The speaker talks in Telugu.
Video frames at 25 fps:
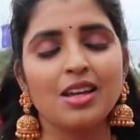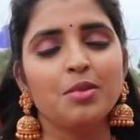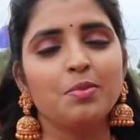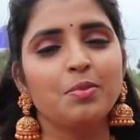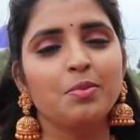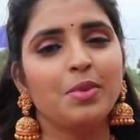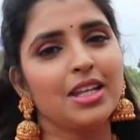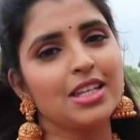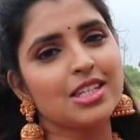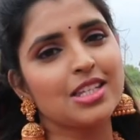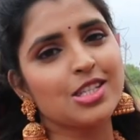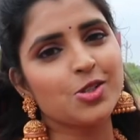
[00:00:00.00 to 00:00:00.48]

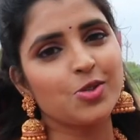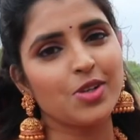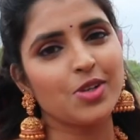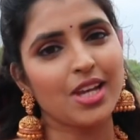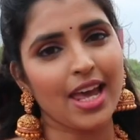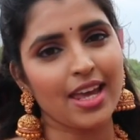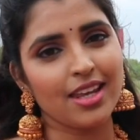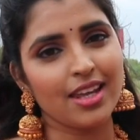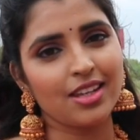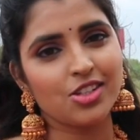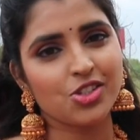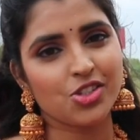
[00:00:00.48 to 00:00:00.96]
ప్లీజ్ డూ
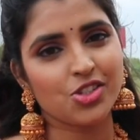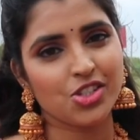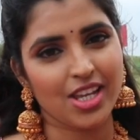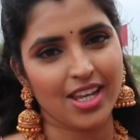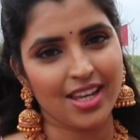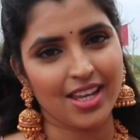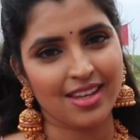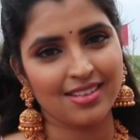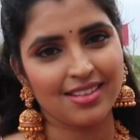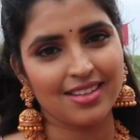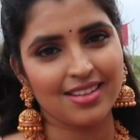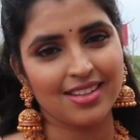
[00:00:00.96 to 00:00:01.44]
లైక్
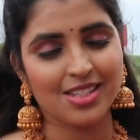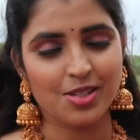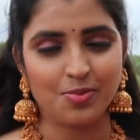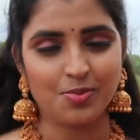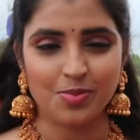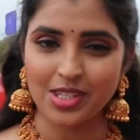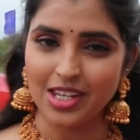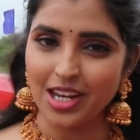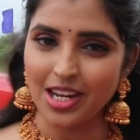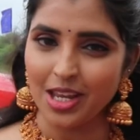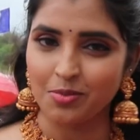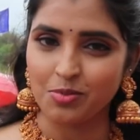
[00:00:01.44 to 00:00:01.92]
షేర్ అండ్
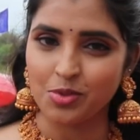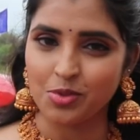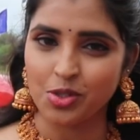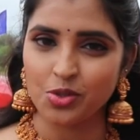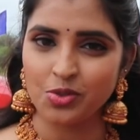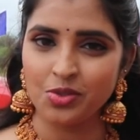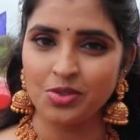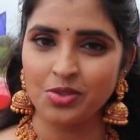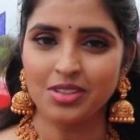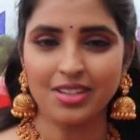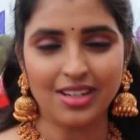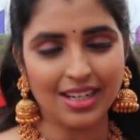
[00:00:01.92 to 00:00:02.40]
సబ్స్క్రైబ్ టు
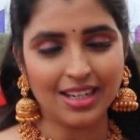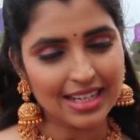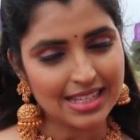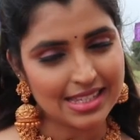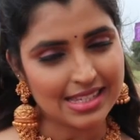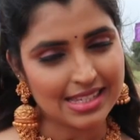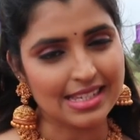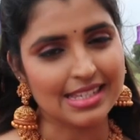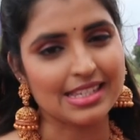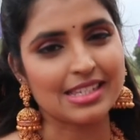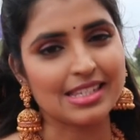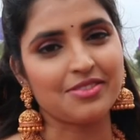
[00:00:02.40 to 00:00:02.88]
రియల్
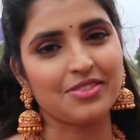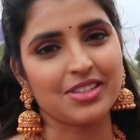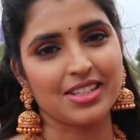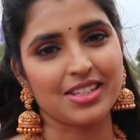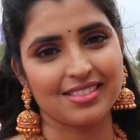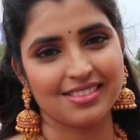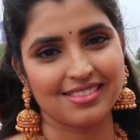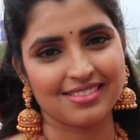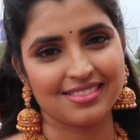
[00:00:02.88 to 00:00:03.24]
ఎస్టేట్ టీవీ